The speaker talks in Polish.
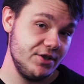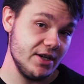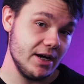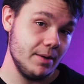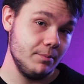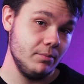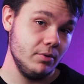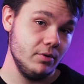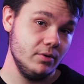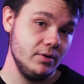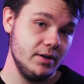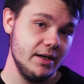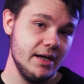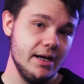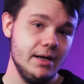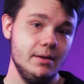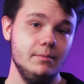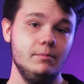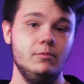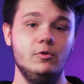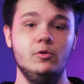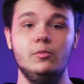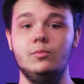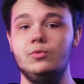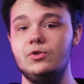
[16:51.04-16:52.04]
dziabąk
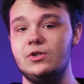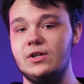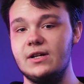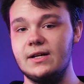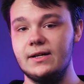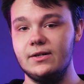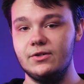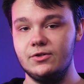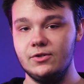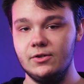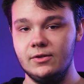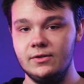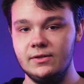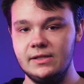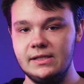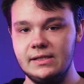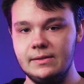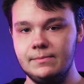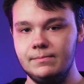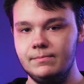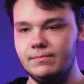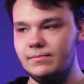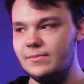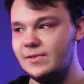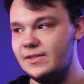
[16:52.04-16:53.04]
był
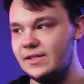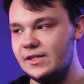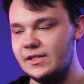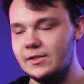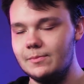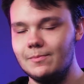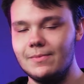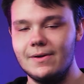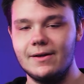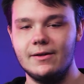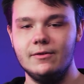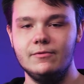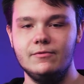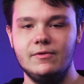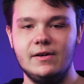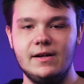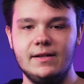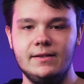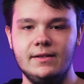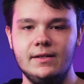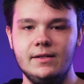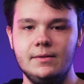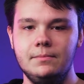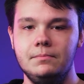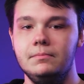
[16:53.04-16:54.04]
przerażony,
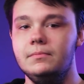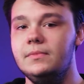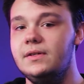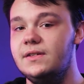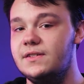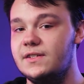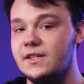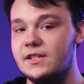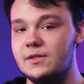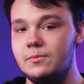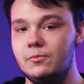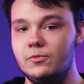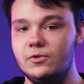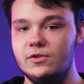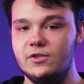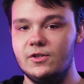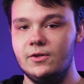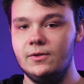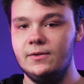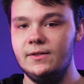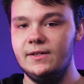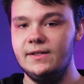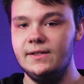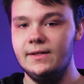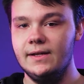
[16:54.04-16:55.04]
zdesperowany i
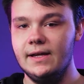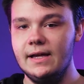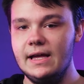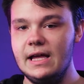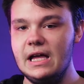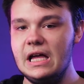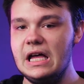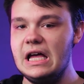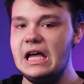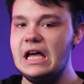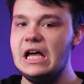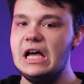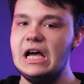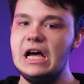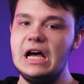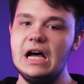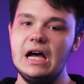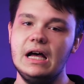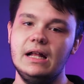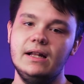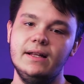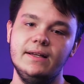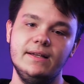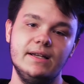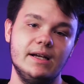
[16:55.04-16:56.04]
zasmucony,
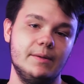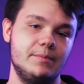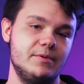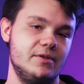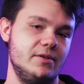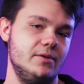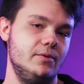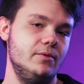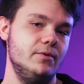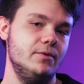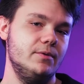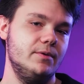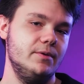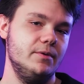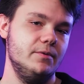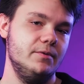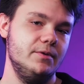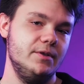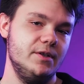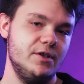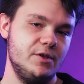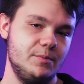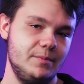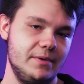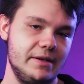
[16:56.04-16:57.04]
ale i absolutnie
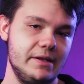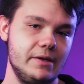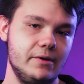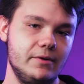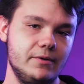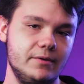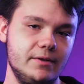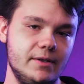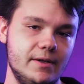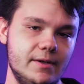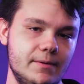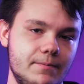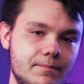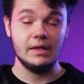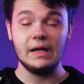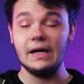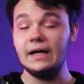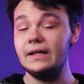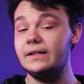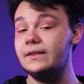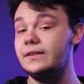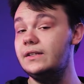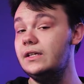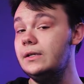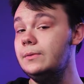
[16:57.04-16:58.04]
unieśmielony.
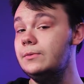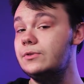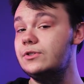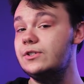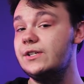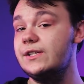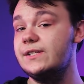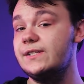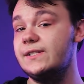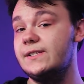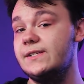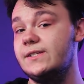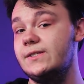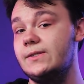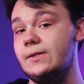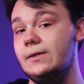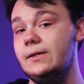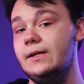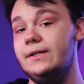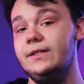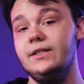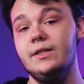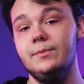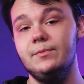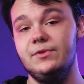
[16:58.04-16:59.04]
A tym
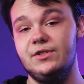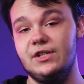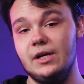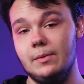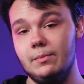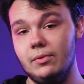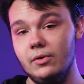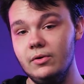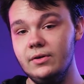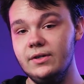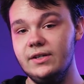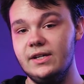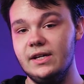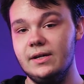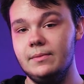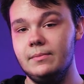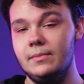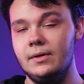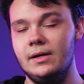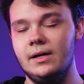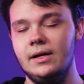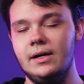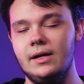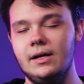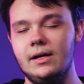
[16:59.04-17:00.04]
16-letnim
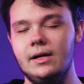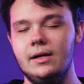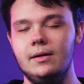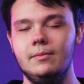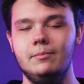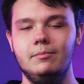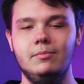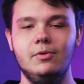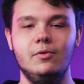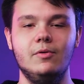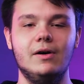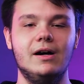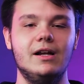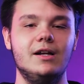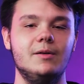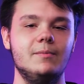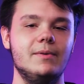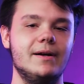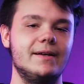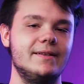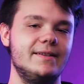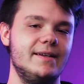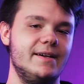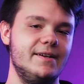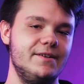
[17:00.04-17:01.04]
dziabągiem był
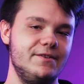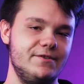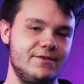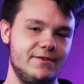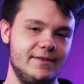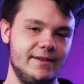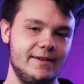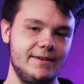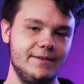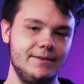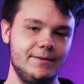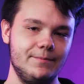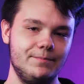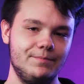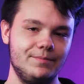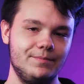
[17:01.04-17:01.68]
Albert Einstein.